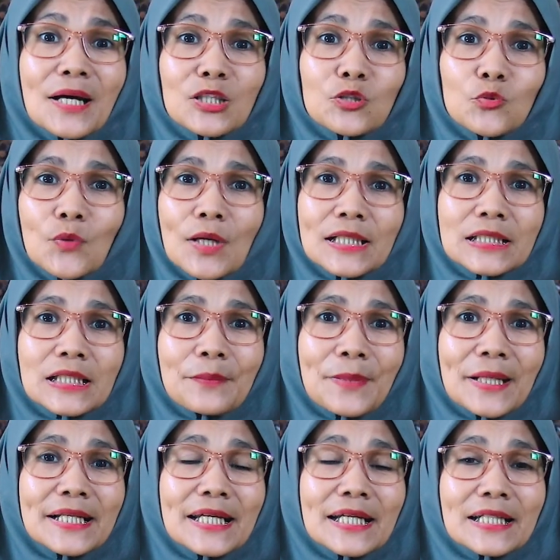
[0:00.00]
bantuan
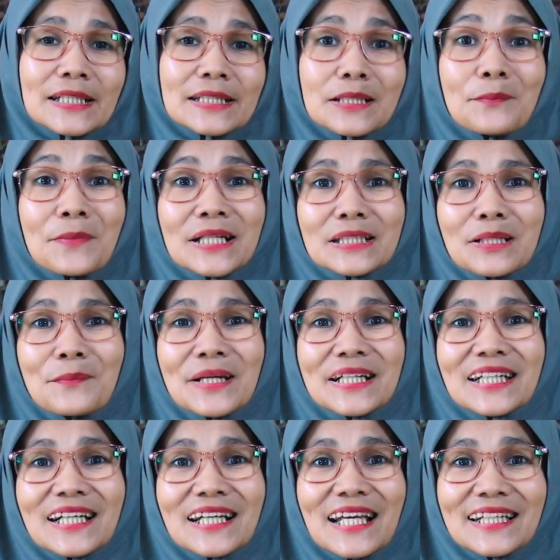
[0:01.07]
kepada
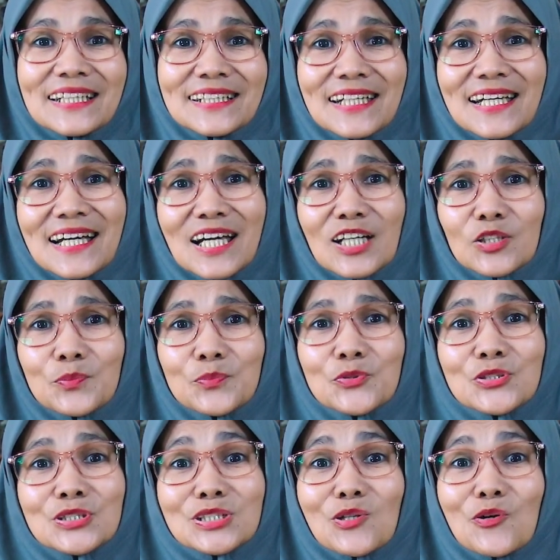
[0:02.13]
teman-teman yang lainnya
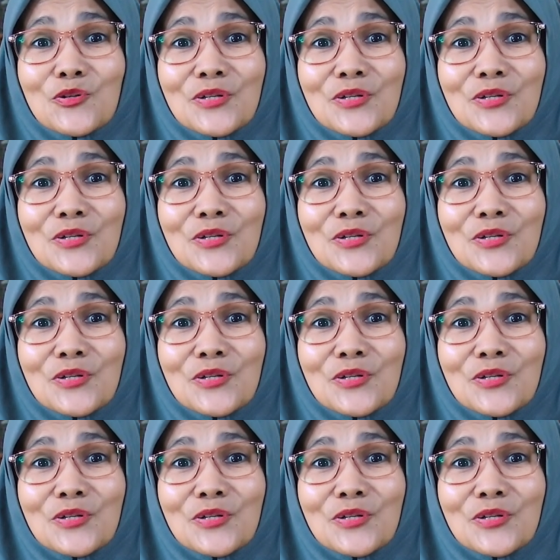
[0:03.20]
ataupun